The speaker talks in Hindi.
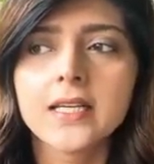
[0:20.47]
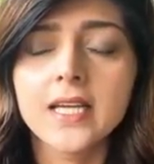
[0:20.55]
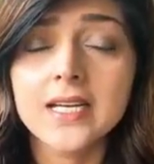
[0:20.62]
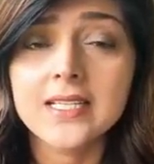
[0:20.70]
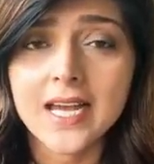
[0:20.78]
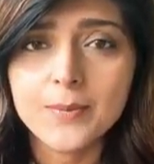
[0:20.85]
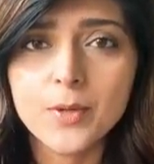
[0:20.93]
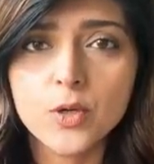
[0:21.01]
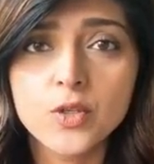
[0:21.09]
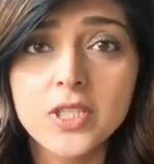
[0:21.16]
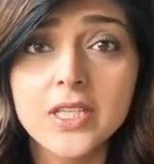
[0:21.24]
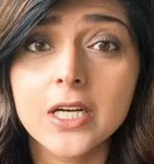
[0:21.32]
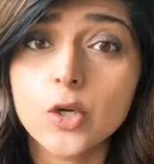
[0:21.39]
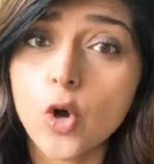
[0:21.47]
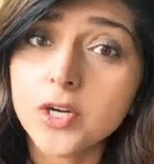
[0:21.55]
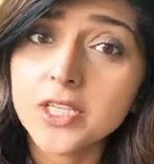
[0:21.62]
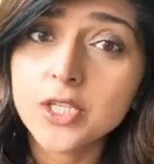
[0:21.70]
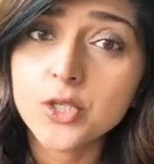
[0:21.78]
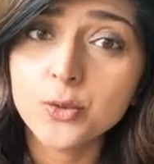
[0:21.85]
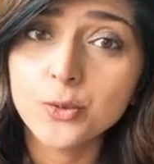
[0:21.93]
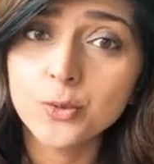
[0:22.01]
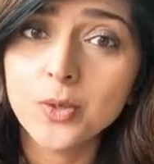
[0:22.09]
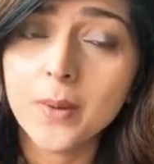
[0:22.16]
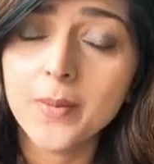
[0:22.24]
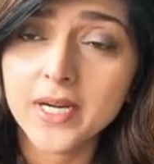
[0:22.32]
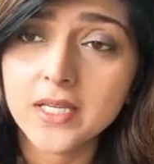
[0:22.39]
क्या टाइप है उनकी अकॉर्डिंग टू
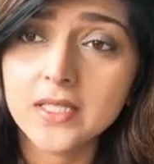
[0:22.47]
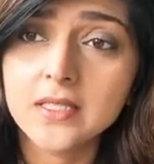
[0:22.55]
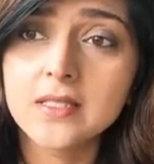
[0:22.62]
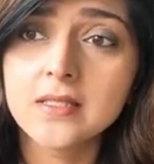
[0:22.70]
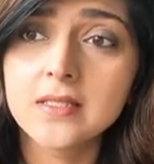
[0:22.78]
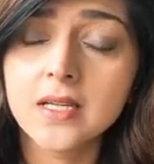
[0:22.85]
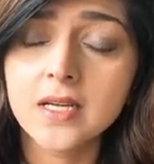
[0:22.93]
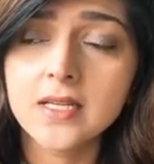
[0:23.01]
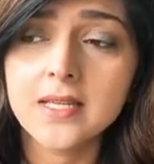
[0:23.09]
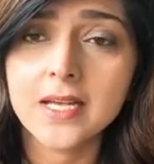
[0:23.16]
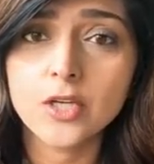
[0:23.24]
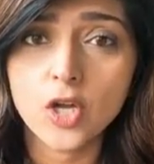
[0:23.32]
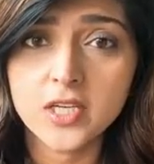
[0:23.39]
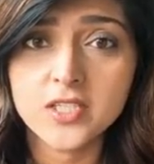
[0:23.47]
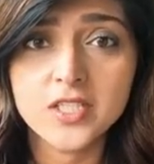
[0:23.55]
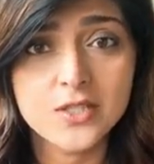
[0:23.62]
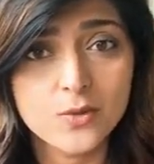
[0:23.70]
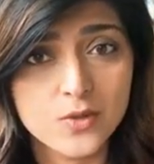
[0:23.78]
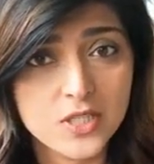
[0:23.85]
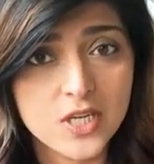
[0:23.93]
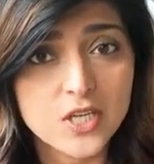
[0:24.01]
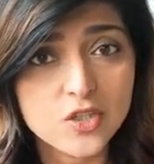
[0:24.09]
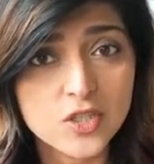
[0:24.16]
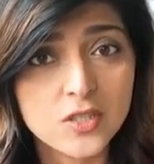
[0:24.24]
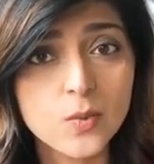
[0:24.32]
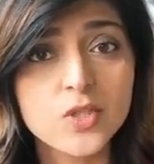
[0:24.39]
अमेरिकन साइकोलॉजी
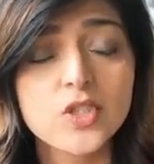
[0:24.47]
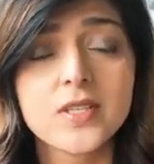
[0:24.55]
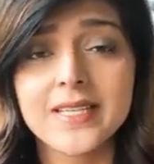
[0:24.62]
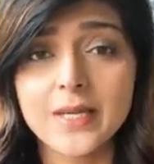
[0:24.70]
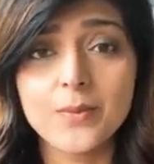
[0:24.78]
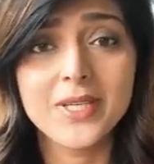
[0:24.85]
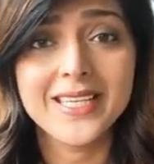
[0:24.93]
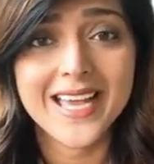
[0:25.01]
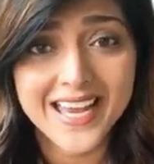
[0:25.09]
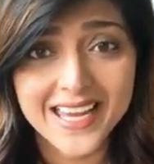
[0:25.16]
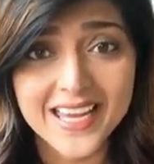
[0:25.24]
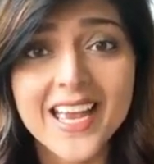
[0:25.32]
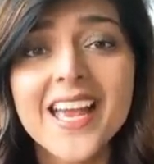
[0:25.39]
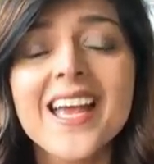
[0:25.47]
एसोसिएशन विच इज़ ए पी ए